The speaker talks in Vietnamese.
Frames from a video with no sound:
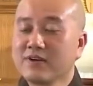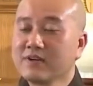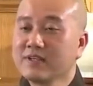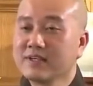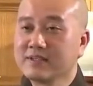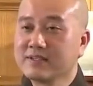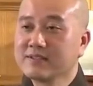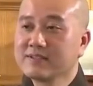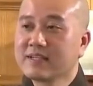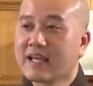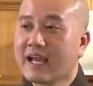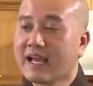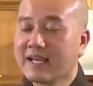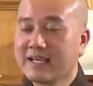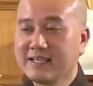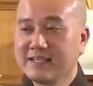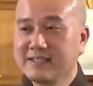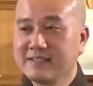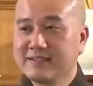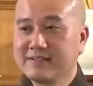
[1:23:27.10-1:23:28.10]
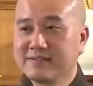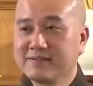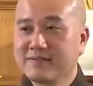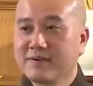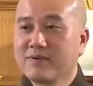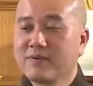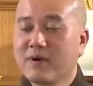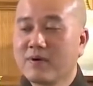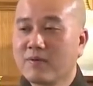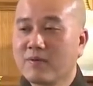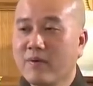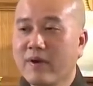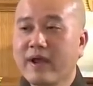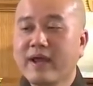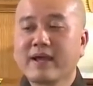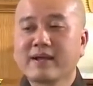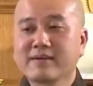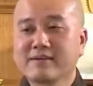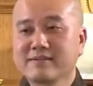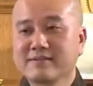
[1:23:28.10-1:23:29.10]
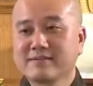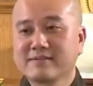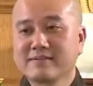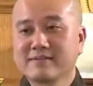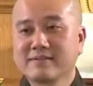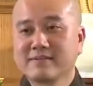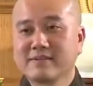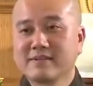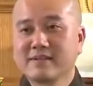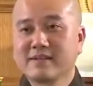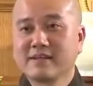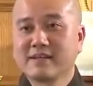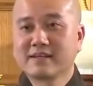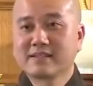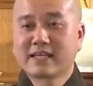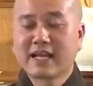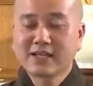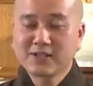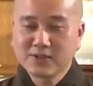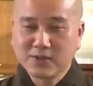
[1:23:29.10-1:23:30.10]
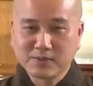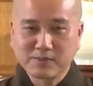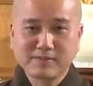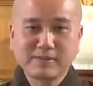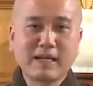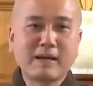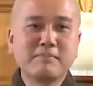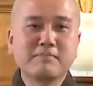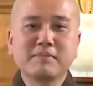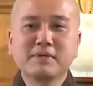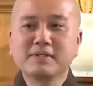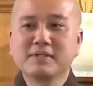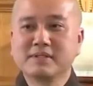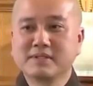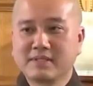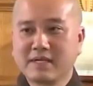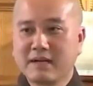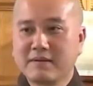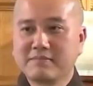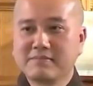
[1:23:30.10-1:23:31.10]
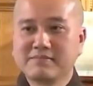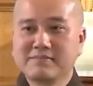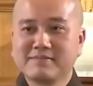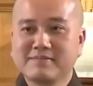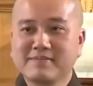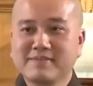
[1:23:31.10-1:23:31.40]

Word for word: Có những thầy Pháp Hòa quen cả chục năm mới được gặp.